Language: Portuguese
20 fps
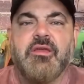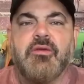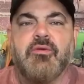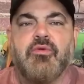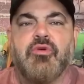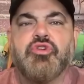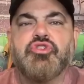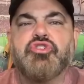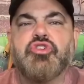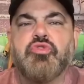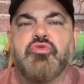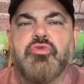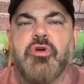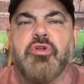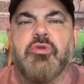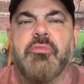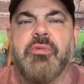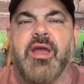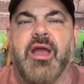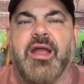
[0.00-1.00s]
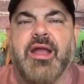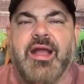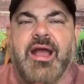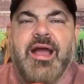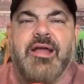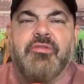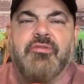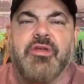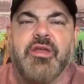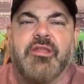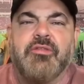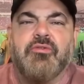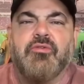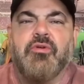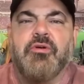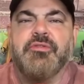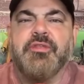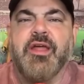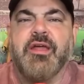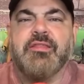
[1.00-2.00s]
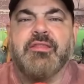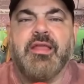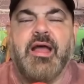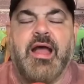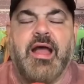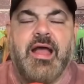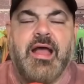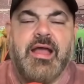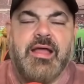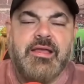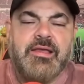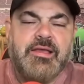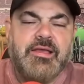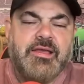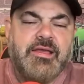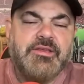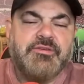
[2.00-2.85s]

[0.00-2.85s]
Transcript: continua no mercado querendo contratar.